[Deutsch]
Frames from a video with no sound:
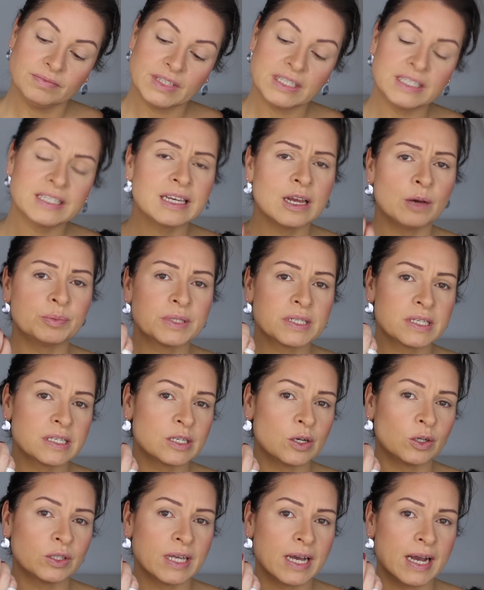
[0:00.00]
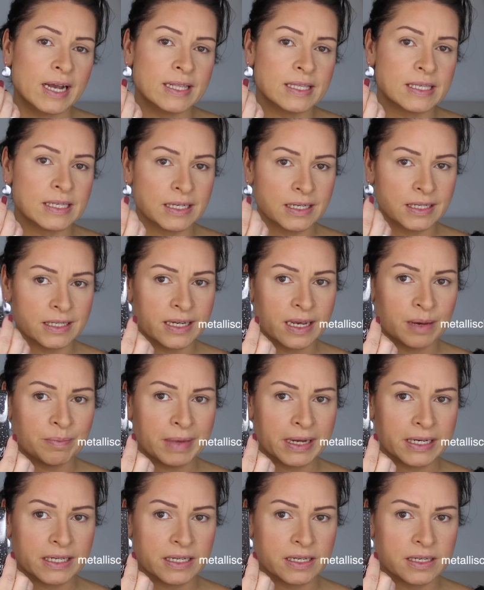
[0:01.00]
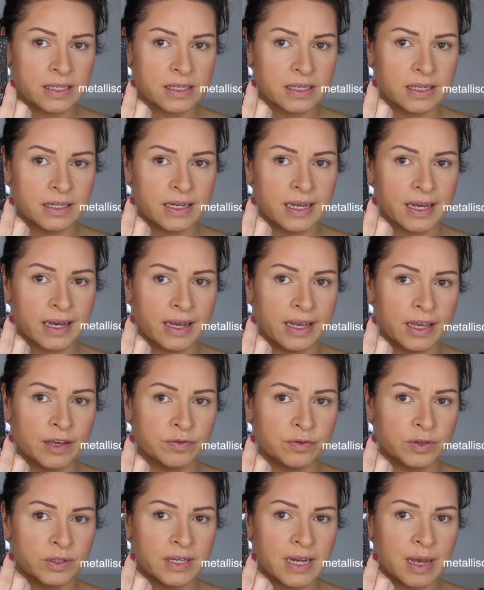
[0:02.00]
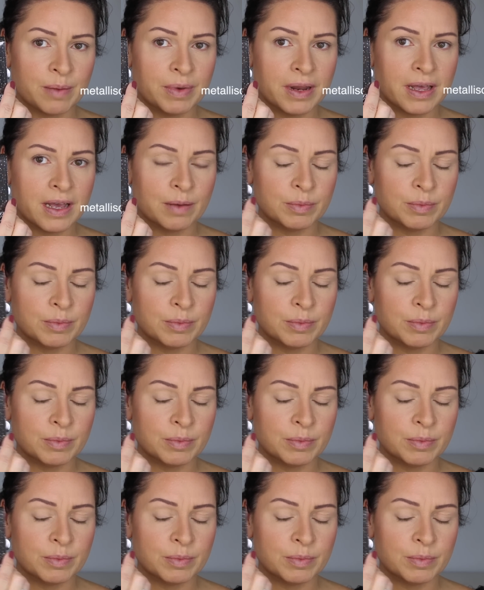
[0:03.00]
Ich glaube, das ist auch der einzige, der matt ist in der Reihe von Nabla,